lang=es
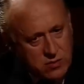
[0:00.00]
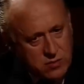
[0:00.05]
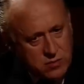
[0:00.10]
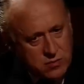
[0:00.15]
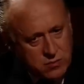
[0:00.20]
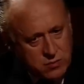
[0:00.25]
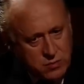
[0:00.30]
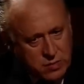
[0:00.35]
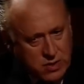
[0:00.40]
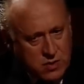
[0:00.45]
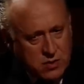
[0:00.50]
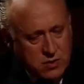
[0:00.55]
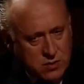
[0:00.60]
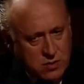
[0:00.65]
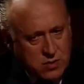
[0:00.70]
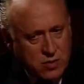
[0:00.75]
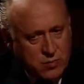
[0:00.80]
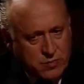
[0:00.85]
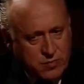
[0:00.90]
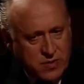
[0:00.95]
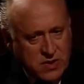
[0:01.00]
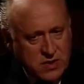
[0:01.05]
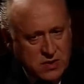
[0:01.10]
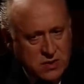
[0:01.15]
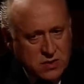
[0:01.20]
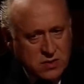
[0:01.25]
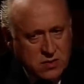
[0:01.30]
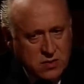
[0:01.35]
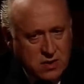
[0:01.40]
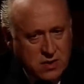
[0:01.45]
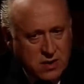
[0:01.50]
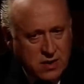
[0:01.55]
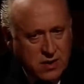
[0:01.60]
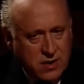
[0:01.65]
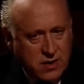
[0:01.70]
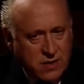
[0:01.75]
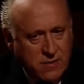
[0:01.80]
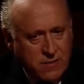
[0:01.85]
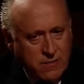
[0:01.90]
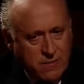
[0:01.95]
bueno, yo pienso
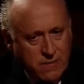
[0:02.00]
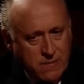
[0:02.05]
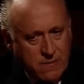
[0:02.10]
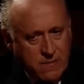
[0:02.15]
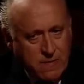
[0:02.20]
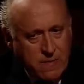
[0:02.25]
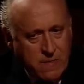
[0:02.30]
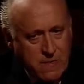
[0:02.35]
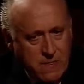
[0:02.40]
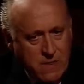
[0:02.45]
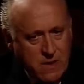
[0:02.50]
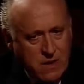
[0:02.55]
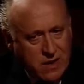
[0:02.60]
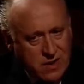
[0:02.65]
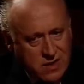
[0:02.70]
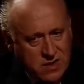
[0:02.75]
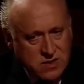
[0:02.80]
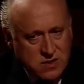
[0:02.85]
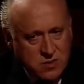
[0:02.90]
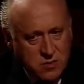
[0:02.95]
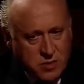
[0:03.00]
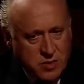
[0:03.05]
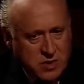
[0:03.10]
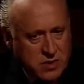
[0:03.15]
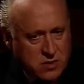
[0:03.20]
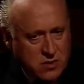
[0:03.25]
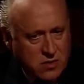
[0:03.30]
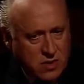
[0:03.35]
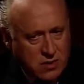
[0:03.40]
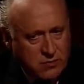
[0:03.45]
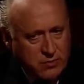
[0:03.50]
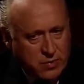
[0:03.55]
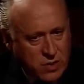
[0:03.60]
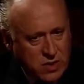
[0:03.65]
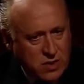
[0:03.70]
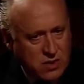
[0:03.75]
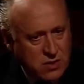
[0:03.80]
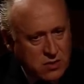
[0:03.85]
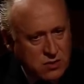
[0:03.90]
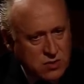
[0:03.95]
que en este momento hay
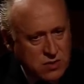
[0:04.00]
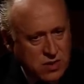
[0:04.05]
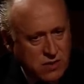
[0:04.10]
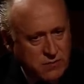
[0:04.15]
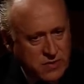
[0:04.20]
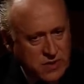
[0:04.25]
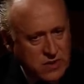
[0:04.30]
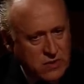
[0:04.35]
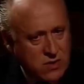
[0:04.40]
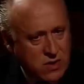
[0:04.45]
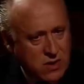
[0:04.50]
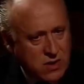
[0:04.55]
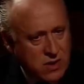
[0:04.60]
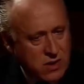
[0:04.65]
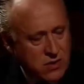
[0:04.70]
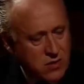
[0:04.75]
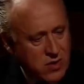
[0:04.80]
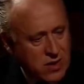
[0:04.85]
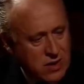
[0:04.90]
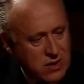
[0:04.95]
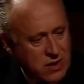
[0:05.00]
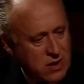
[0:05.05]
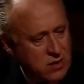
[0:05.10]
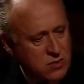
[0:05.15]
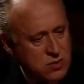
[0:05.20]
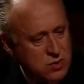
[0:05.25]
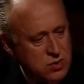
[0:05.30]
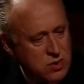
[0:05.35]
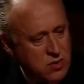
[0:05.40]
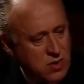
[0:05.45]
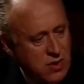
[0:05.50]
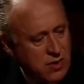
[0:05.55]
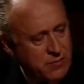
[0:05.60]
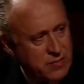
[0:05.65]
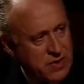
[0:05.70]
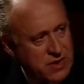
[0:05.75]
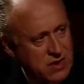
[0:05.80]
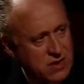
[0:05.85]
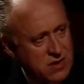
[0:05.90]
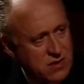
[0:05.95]
políticos que han perdido la credibilidad y otros que no la han
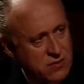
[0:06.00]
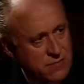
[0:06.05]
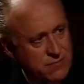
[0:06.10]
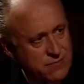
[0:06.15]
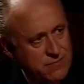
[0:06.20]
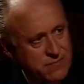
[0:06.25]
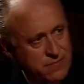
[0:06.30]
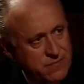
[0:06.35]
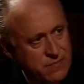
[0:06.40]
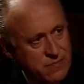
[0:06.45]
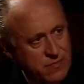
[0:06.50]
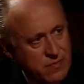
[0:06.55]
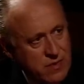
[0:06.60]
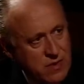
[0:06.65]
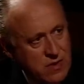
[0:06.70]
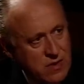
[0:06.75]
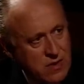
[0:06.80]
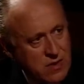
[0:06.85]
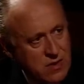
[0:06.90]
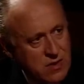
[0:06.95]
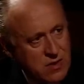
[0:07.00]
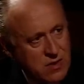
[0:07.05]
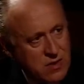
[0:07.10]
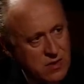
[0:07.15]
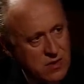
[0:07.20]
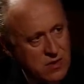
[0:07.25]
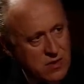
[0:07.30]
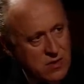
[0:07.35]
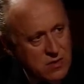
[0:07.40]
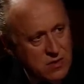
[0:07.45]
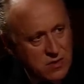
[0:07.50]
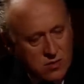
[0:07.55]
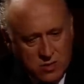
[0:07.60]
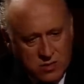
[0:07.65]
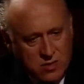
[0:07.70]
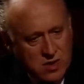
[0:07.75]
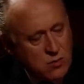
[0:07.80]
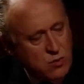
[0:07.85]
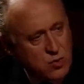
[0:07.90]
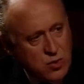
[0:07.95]
perdido. Yo creo
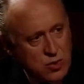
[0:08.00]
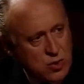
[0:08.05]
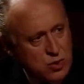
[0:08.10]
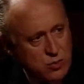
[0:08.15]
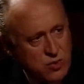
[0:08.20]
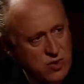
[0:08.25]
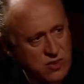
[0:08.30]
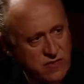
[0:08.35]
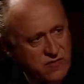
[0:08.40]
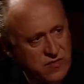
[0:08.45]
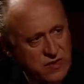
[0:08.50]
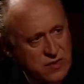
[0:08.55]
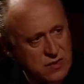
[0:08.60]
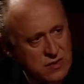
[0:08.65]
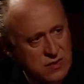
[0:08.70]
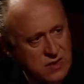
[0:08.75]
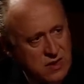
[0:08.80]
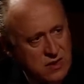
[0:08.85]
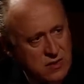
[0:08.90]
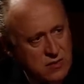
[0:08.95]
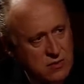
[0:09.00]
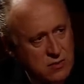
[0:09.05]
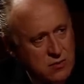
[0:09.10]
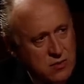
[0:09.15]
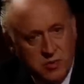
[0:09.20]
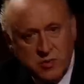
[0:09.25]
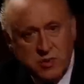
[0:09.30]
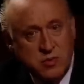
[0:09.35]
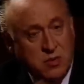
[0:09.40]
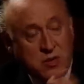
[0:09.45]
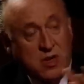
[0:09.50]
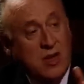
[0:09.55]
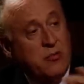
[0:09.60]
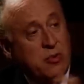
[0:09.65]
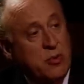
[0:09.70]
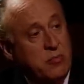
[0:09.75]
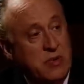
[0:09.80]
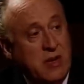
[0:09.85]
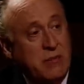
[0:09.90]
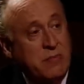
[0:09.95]
que el mundo es muy diferenciado, lo mismo que la
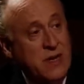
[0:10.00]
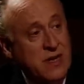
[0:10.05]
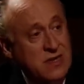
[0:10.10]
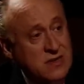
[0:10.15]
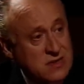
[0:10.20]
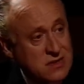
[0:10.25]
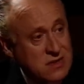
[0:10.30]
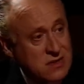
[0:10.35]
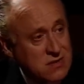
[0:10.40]
propia prensa.